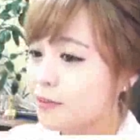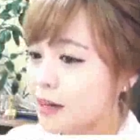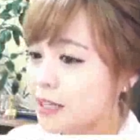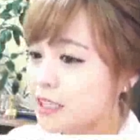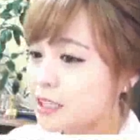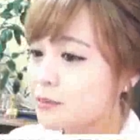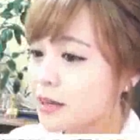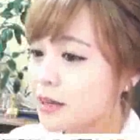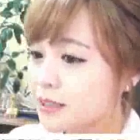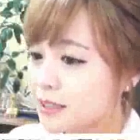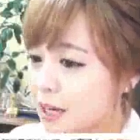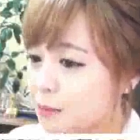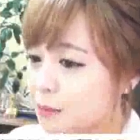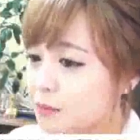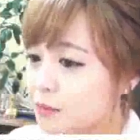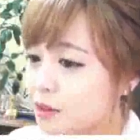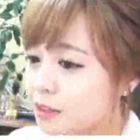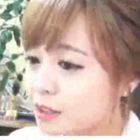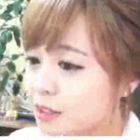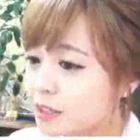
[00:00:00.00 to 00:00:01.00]
마지막
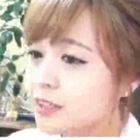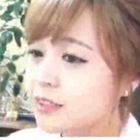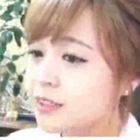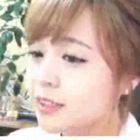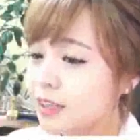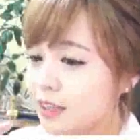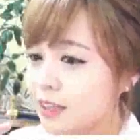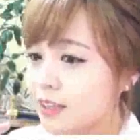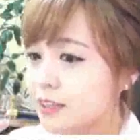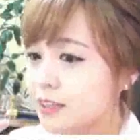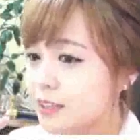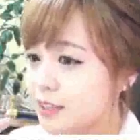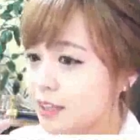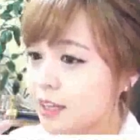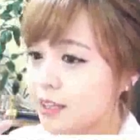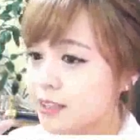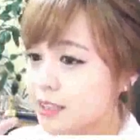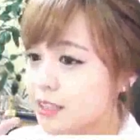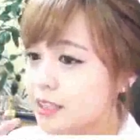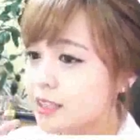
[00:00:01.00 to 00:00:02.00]
장면을 끝냈다는
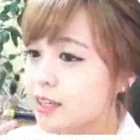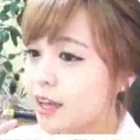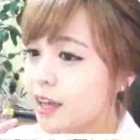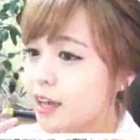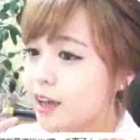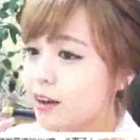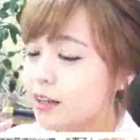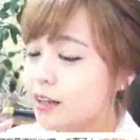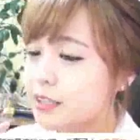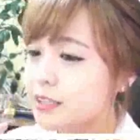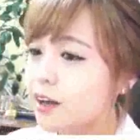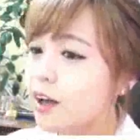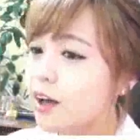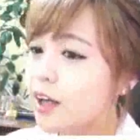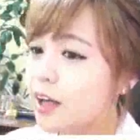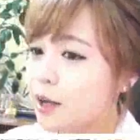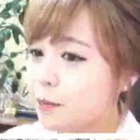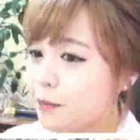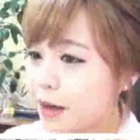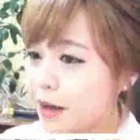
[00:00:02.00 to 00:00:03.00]
뜻, 이에요
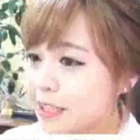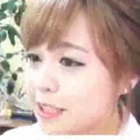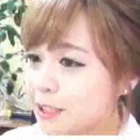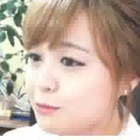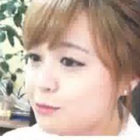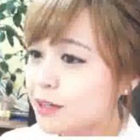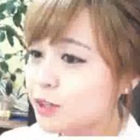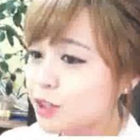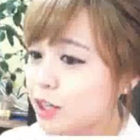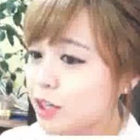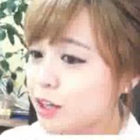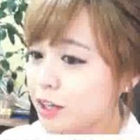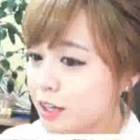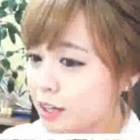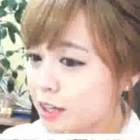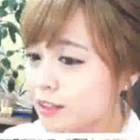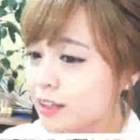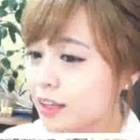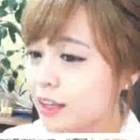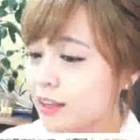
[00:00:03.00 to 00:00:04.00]
그래서 마지막
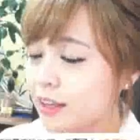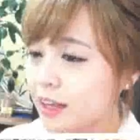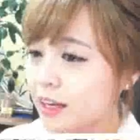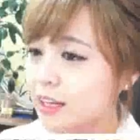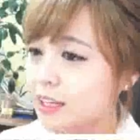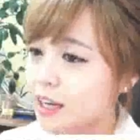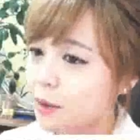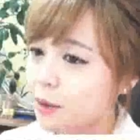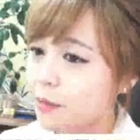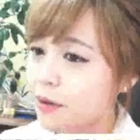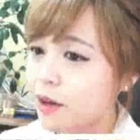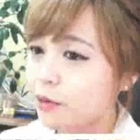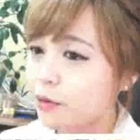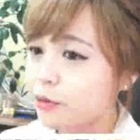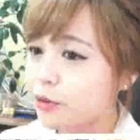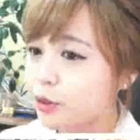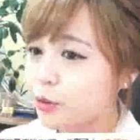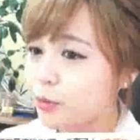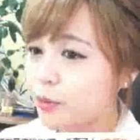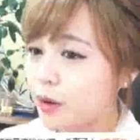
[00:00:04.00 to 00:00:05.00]
촬영이 끝난 날인가
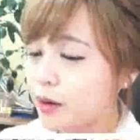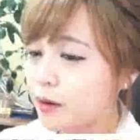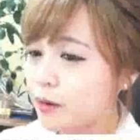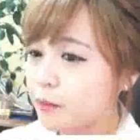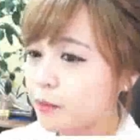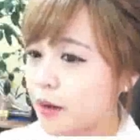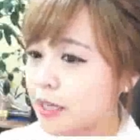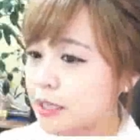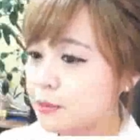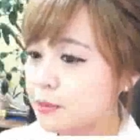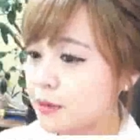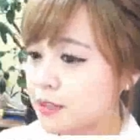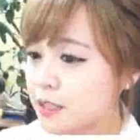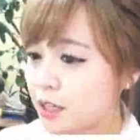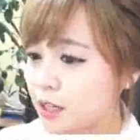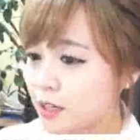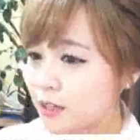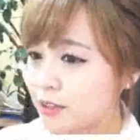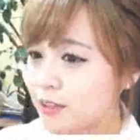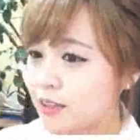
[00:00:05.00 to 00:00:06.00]
봐요. 우리도 막 마지막
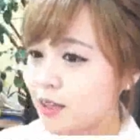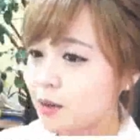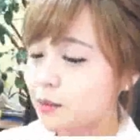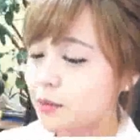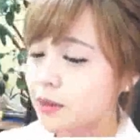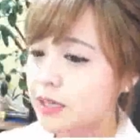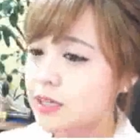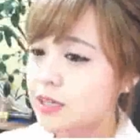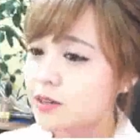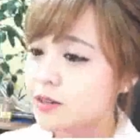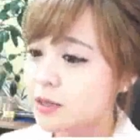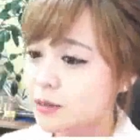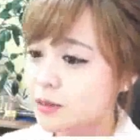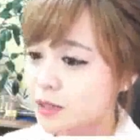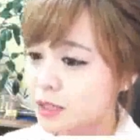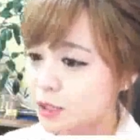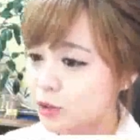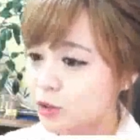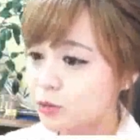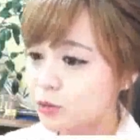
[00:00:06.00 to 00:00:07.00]
촬영 끝나고 막
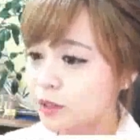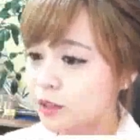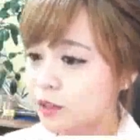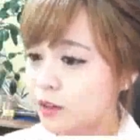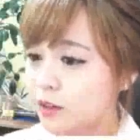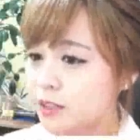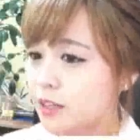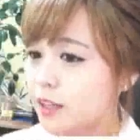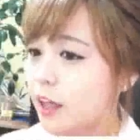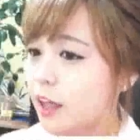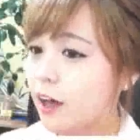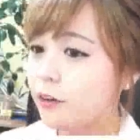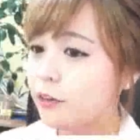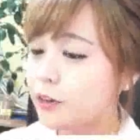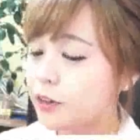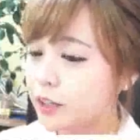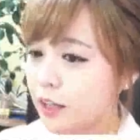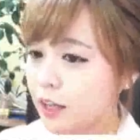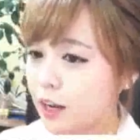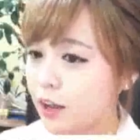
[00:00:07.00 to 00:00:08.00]
기념사진 찍고 막 그러잖아요.
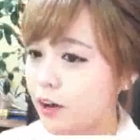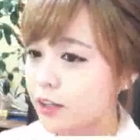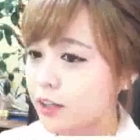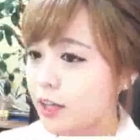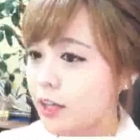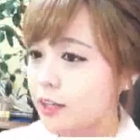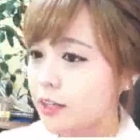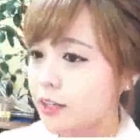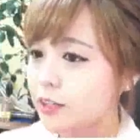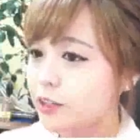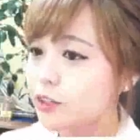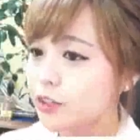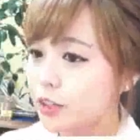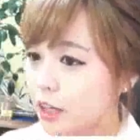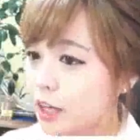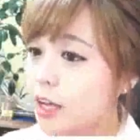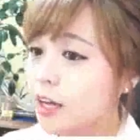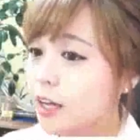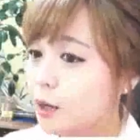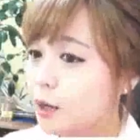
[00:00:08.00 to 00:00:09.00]
우리나라
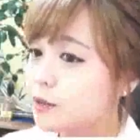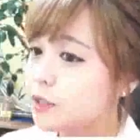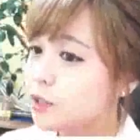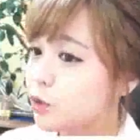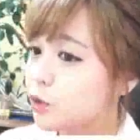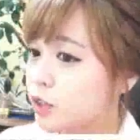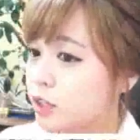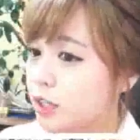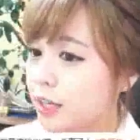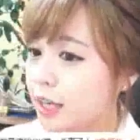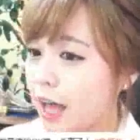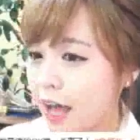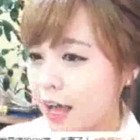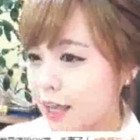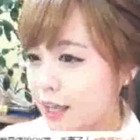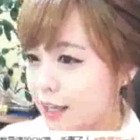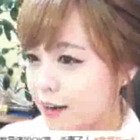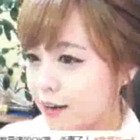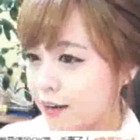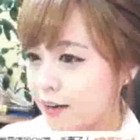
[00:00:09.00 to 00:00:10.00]
연예인들도 그럼
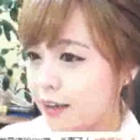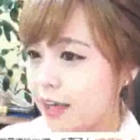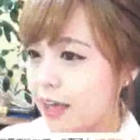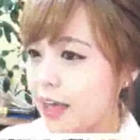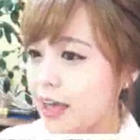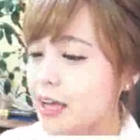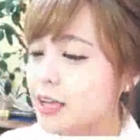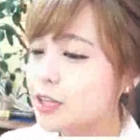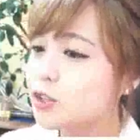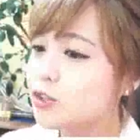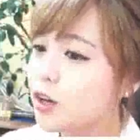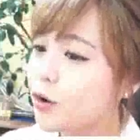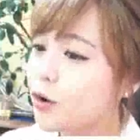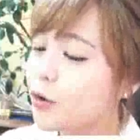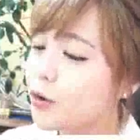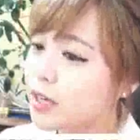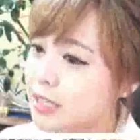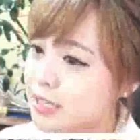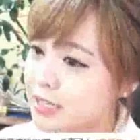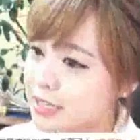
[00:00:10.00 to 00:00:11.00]
쪼쪼야 이렇게
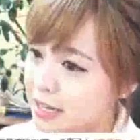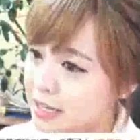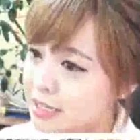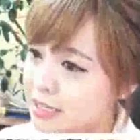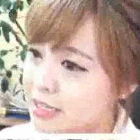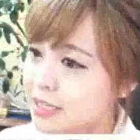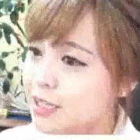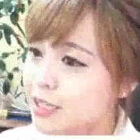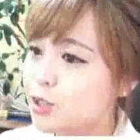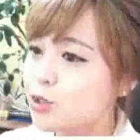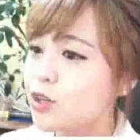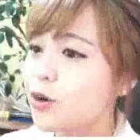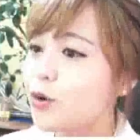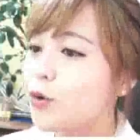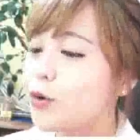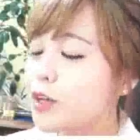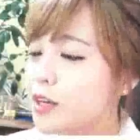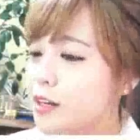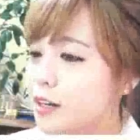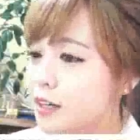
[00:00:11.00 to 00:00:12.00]
쯔에호이 자시
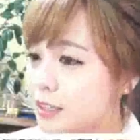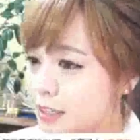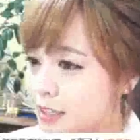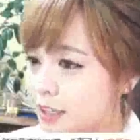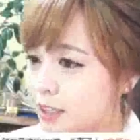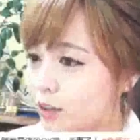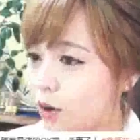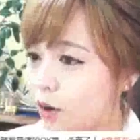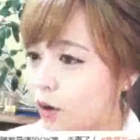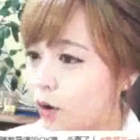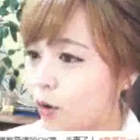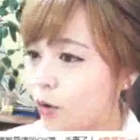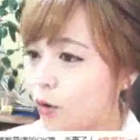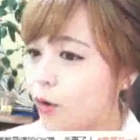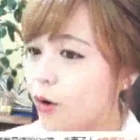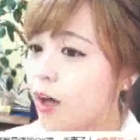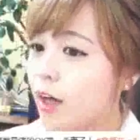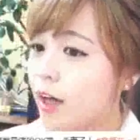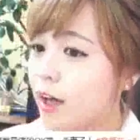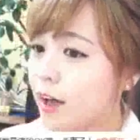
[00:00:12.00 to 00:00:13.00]

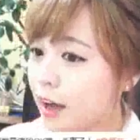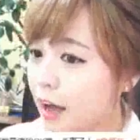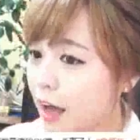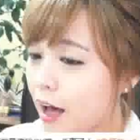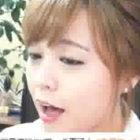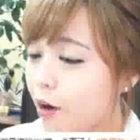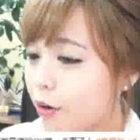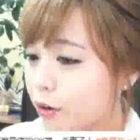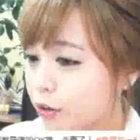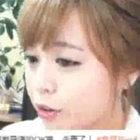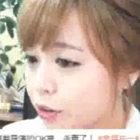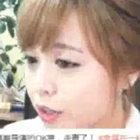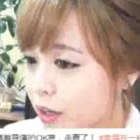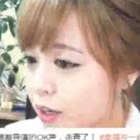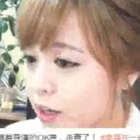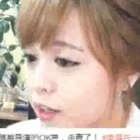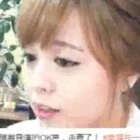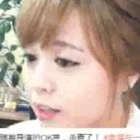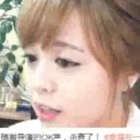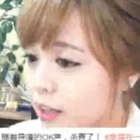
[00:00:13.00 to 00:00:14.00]
쯔에호이거찡토가
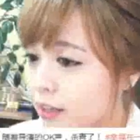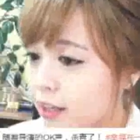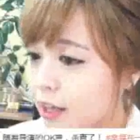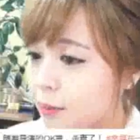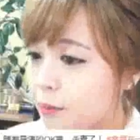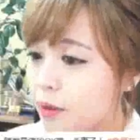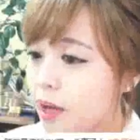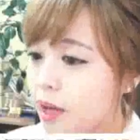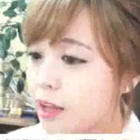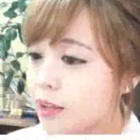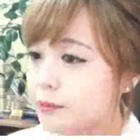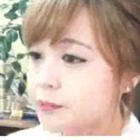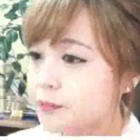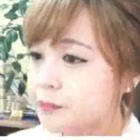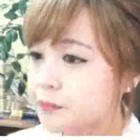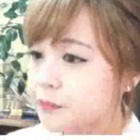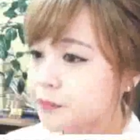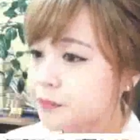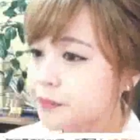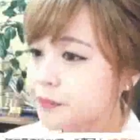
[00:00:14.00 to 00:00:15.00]
어떻게 끝났냐면
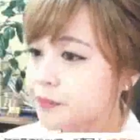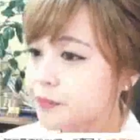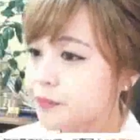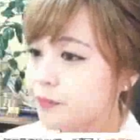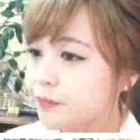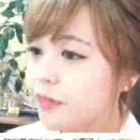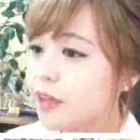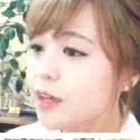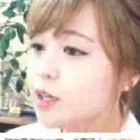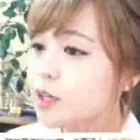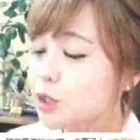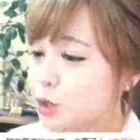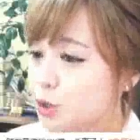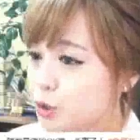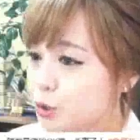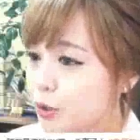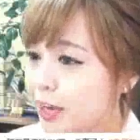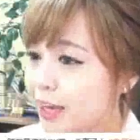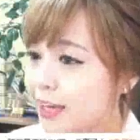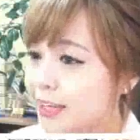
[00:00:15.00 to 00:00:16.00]

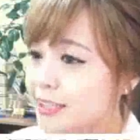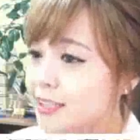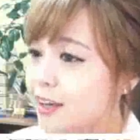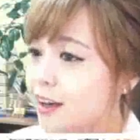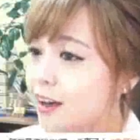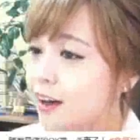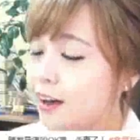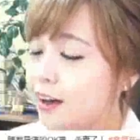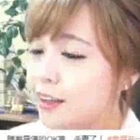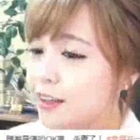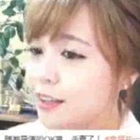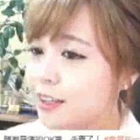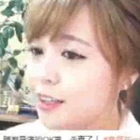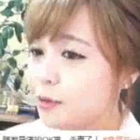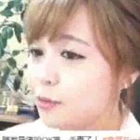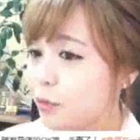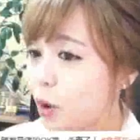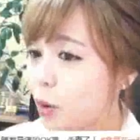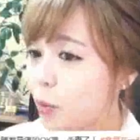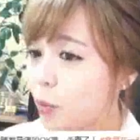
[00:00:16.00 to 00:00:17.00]

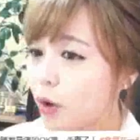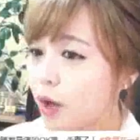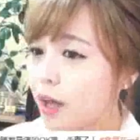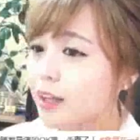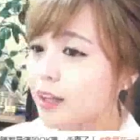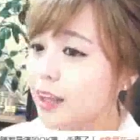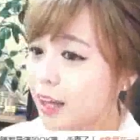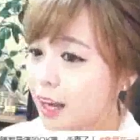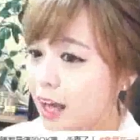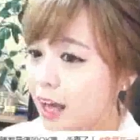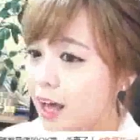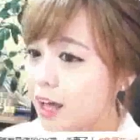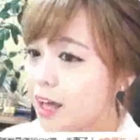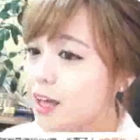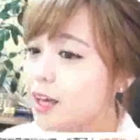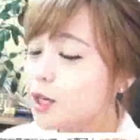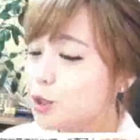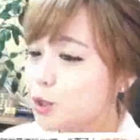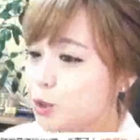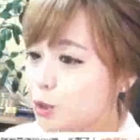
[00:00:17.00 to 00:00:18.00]
이저는 뭐뭐에 따라
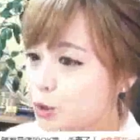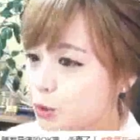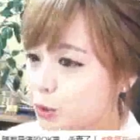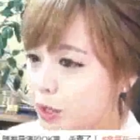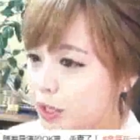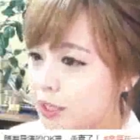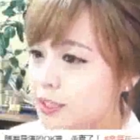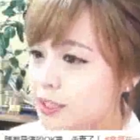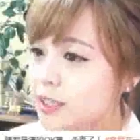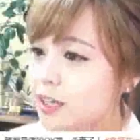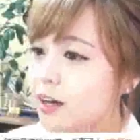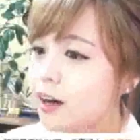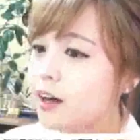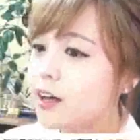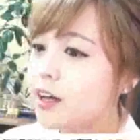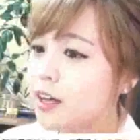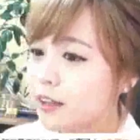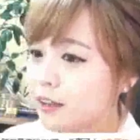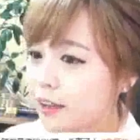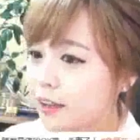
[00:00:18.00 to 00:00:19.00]

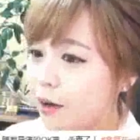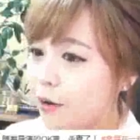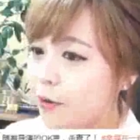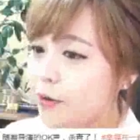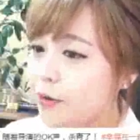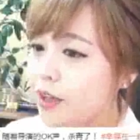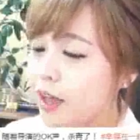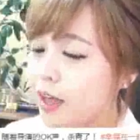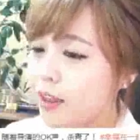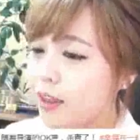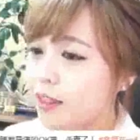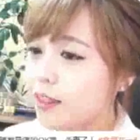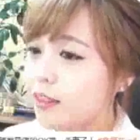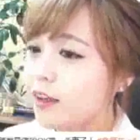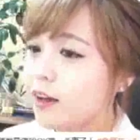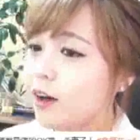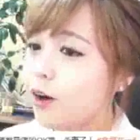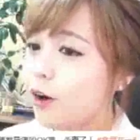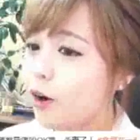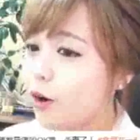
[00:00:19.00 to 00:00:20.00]
쉐이저
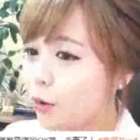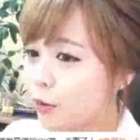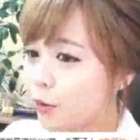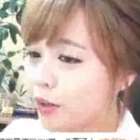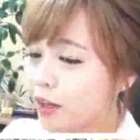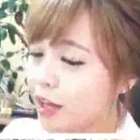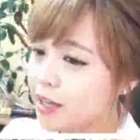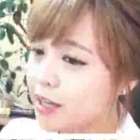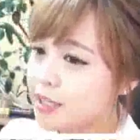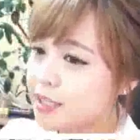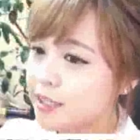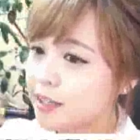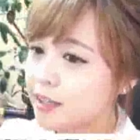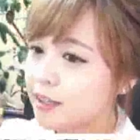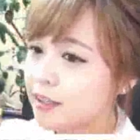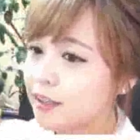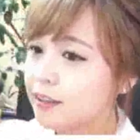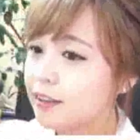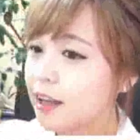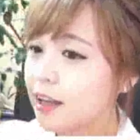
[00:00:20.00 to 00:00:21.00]
导演的 OK
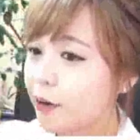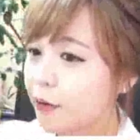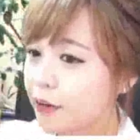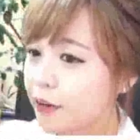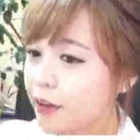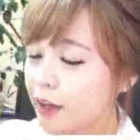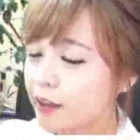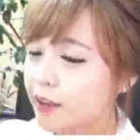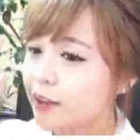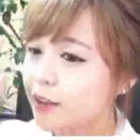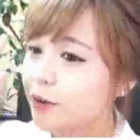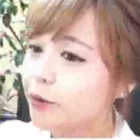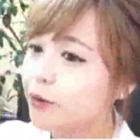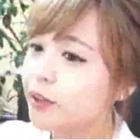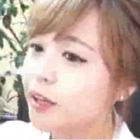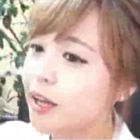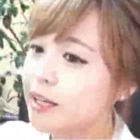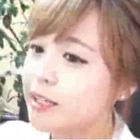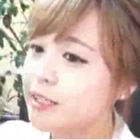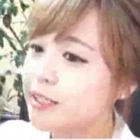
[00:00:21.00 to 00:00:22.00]
声,导演的
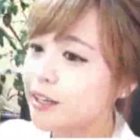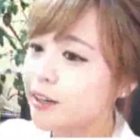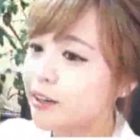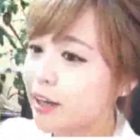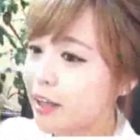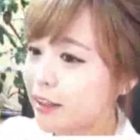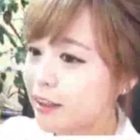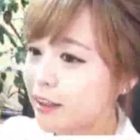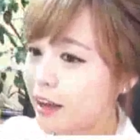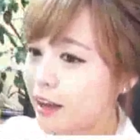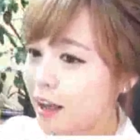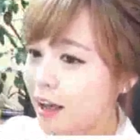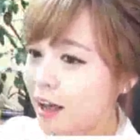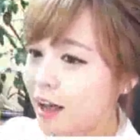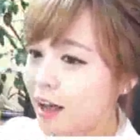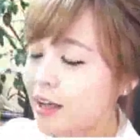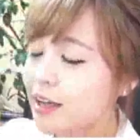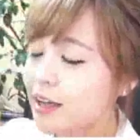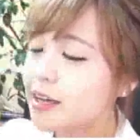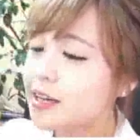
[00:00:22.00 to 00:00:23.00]
OK 声에
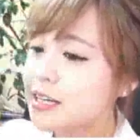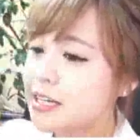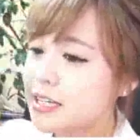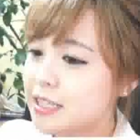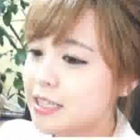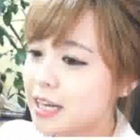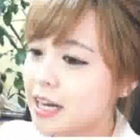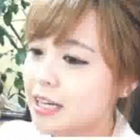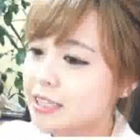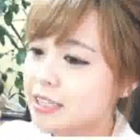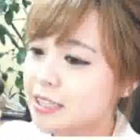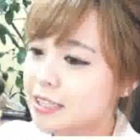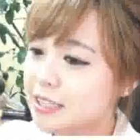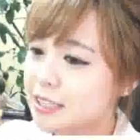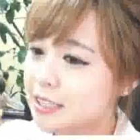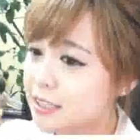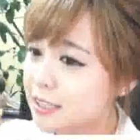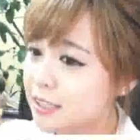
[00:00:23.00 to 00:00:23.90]
따라 샤